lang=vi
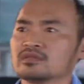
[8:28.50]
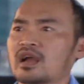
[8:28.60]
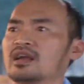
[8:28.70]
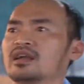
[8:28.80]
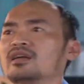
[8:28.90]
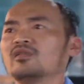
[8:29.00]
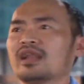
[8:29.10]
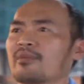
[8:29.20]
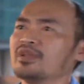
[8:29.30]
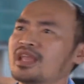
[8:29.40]
Trời ơi, con
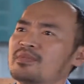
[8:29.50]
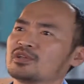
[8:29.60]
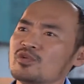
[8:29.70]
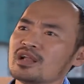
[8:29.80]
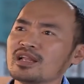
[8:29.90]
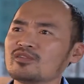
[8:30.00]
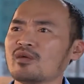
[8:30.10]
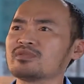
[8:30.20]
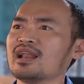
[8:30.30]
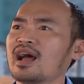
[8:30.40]
làm cái gì mà chú nhắn tin mà
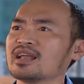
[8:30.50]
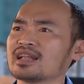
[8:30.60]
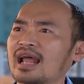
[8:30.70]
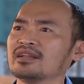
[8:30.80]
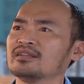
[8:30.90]
không trả lời vậy Thành?